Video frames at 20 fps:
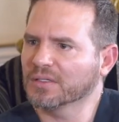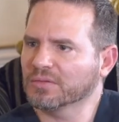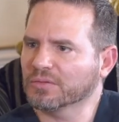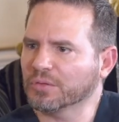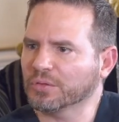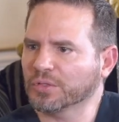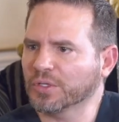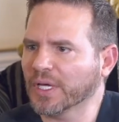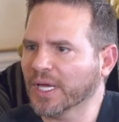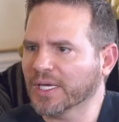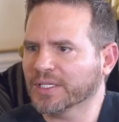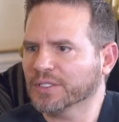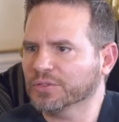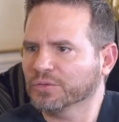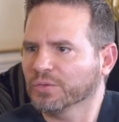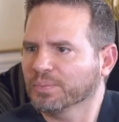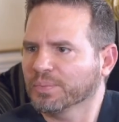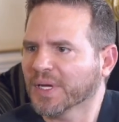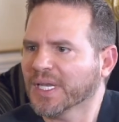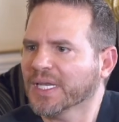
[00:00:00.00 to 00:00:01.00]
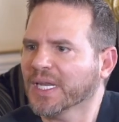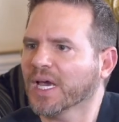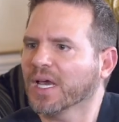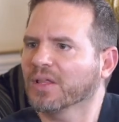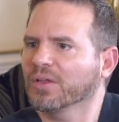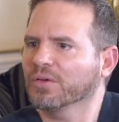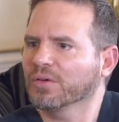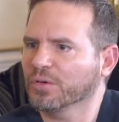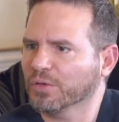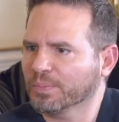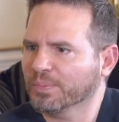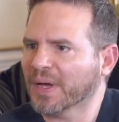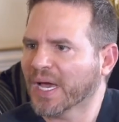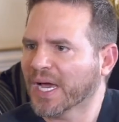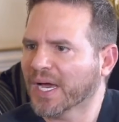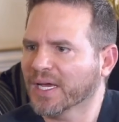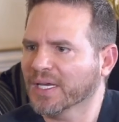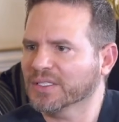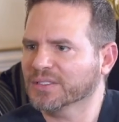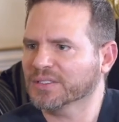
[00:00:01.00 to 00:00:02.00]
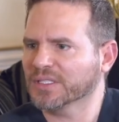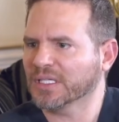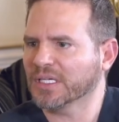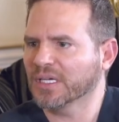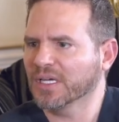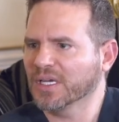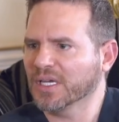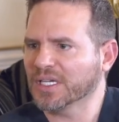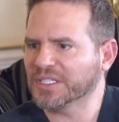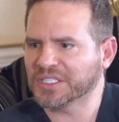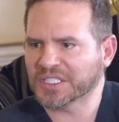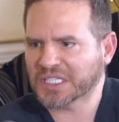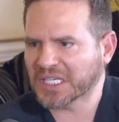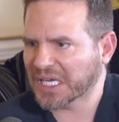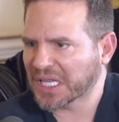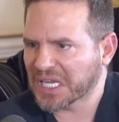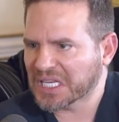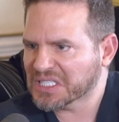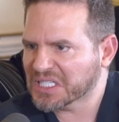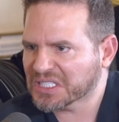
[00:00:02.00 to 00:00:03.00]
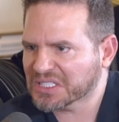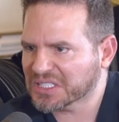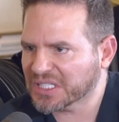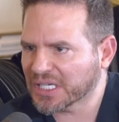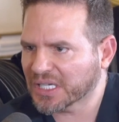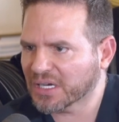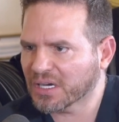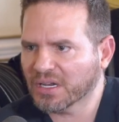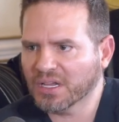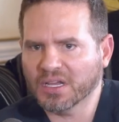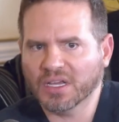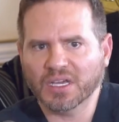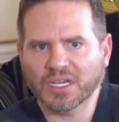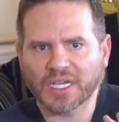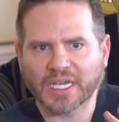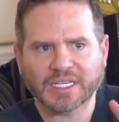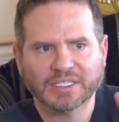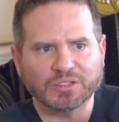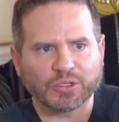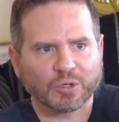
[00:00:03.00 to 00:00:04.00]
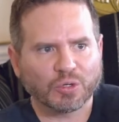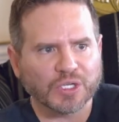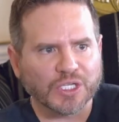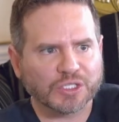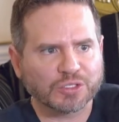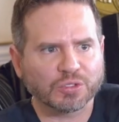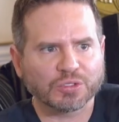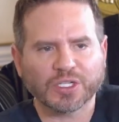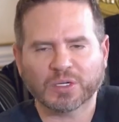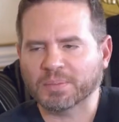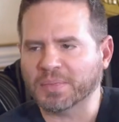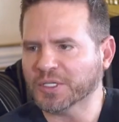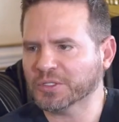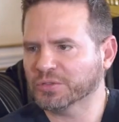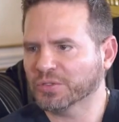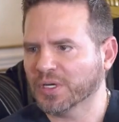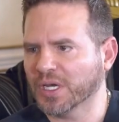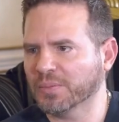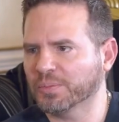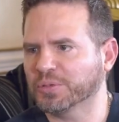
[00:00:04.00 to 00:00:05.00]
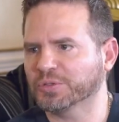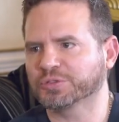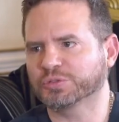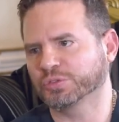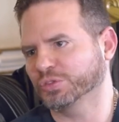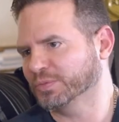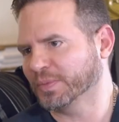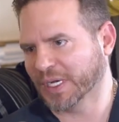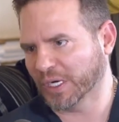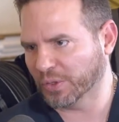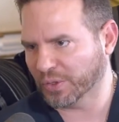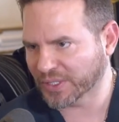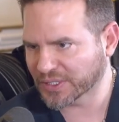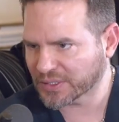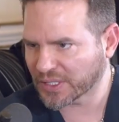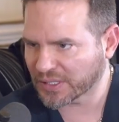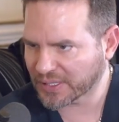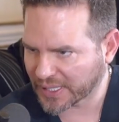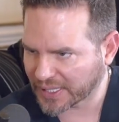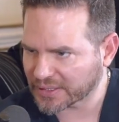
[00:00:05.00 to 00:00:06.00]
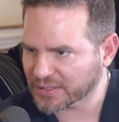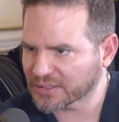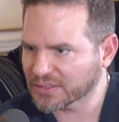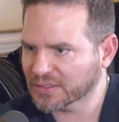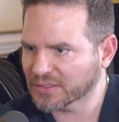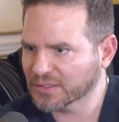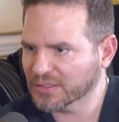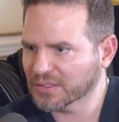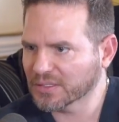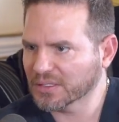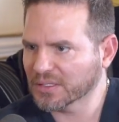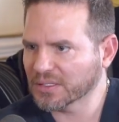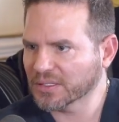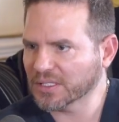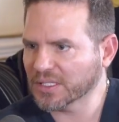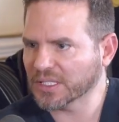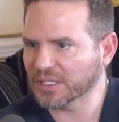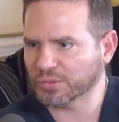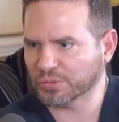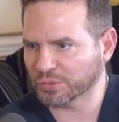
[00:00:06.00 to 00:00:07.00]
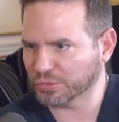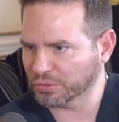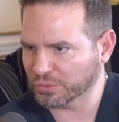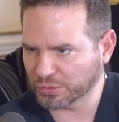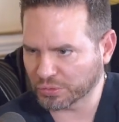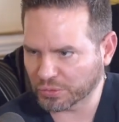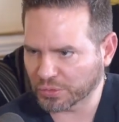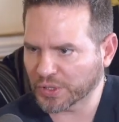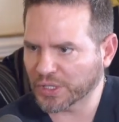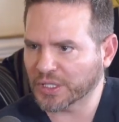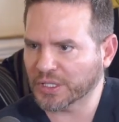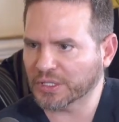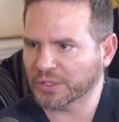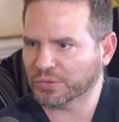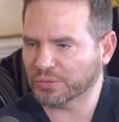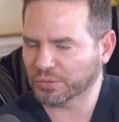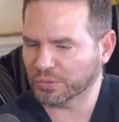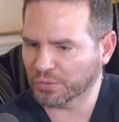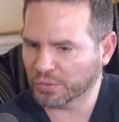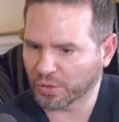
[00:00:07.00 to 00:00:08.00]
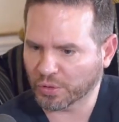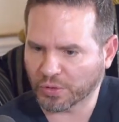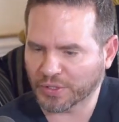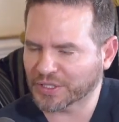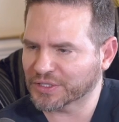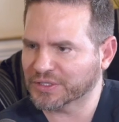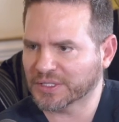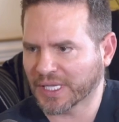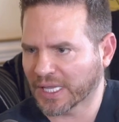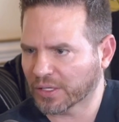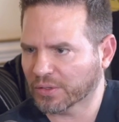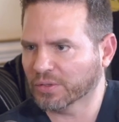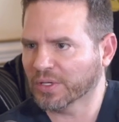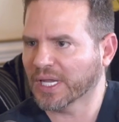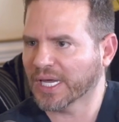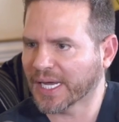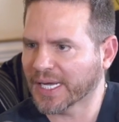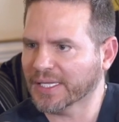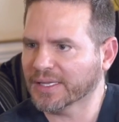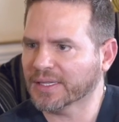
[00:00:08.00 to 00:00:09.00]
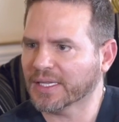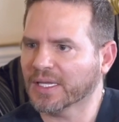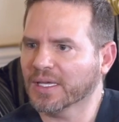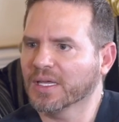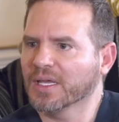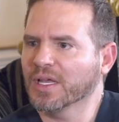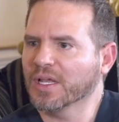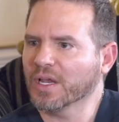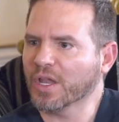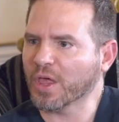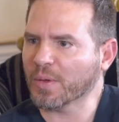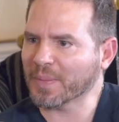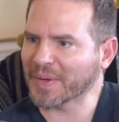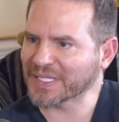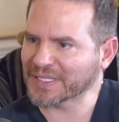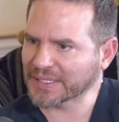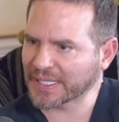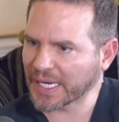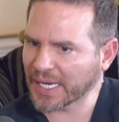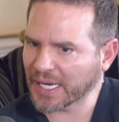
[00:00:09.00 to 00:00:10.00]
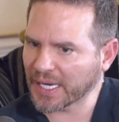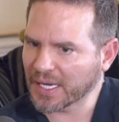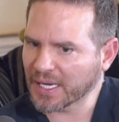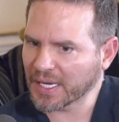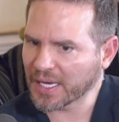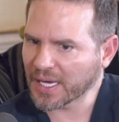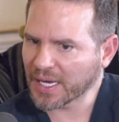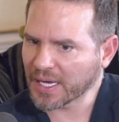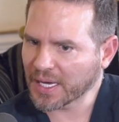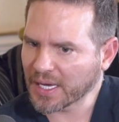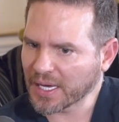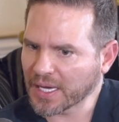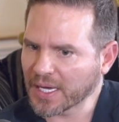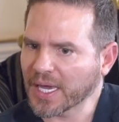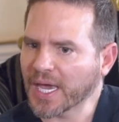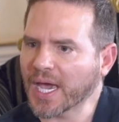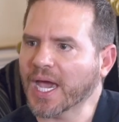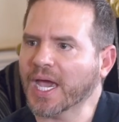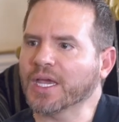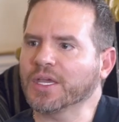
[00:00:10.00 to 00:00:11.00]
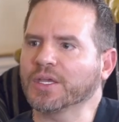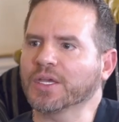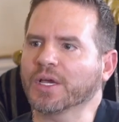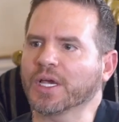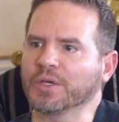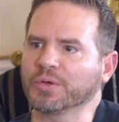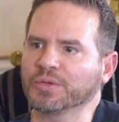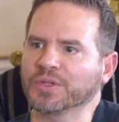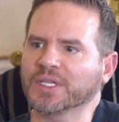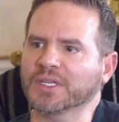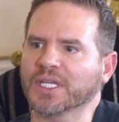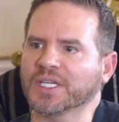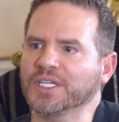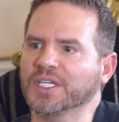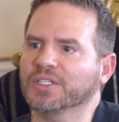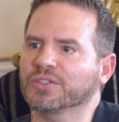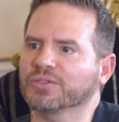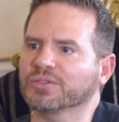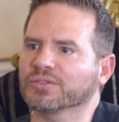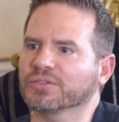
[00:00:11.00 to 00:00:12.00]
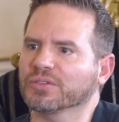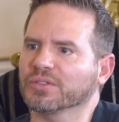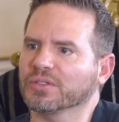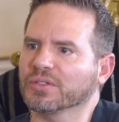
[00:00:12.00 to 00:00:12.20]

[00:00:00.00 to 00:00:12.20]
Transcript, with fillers: Tú te haces un peinado, lo pagas y, si quieres decir que te lo hizo otra persona, pues tus valores tendrás. Claro. Y tu, honestidad con la gente. Nada más que hay un detallito.